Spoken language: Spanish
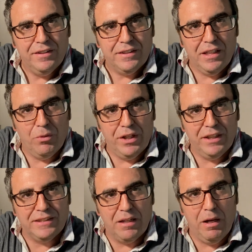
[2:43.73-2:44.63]
Kiwi.
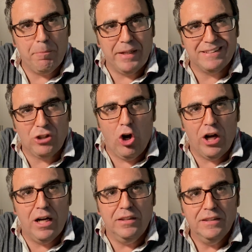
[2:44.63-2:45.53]
Isabel
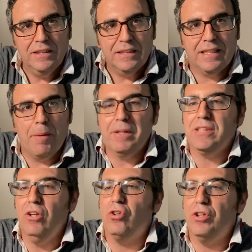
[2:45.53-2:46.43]
Pantoja. ¿Qué ha
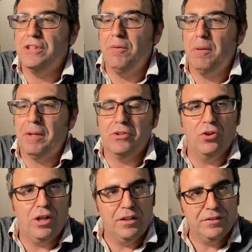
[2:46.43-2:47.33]
pasado con Isabel
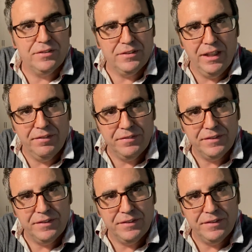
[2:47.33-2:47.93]
Pantoja? ¿Eh?